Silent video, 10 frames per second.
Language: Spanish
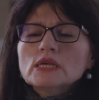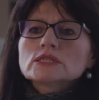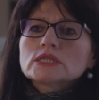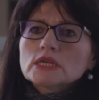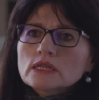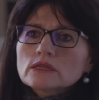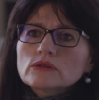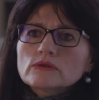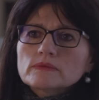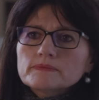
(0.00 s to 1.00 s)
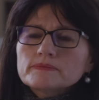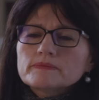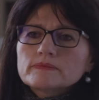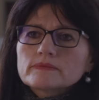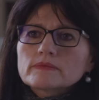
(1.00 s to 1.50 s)
siento
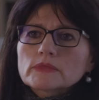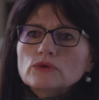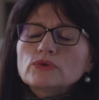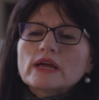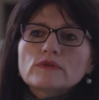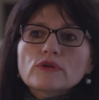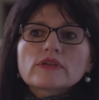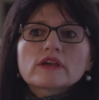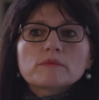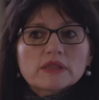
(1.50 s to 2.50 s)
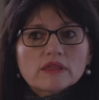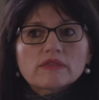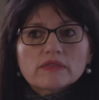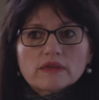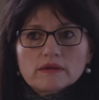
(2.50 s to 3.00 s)
una voz que me
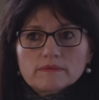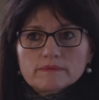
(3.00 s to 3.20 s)
dice,